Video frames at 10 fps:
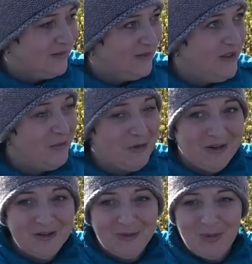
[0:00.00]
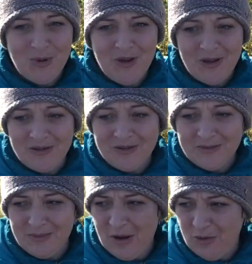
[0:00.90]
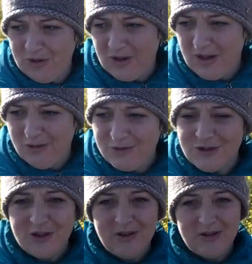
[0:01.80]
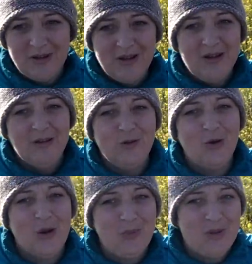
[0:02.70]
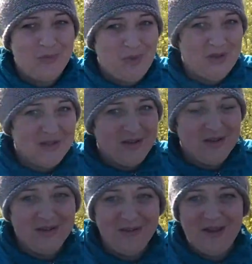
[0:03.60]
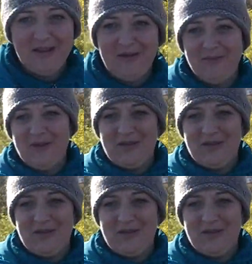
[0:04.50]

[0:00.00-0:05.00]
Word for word: небо голубое, погода хорошая. Только петь песни. Вот я вам